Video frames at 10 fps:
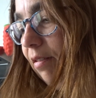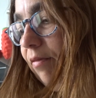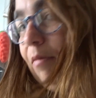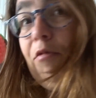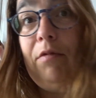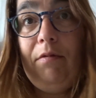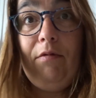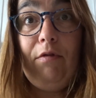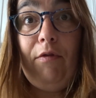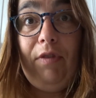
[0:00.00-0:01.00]
enfin bon,
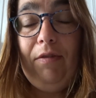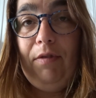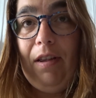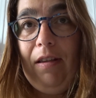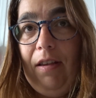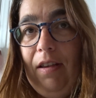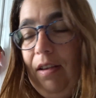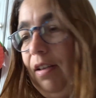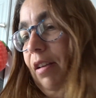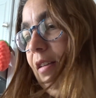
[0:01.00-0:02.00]
sauf si vous avez...
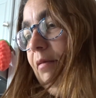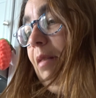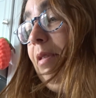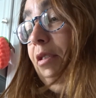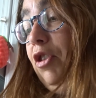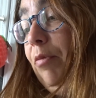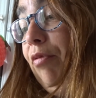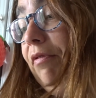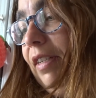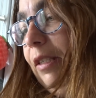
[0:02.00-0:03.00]
Peut-être parce que j'ai
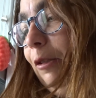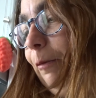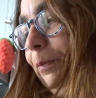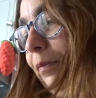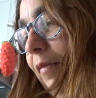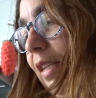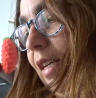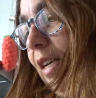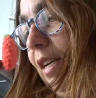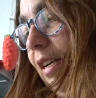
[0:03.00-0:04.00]
plus 20 ans.
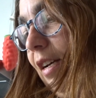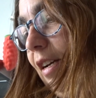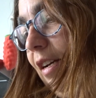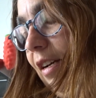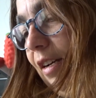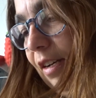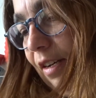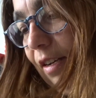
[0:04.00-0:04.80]
Euh,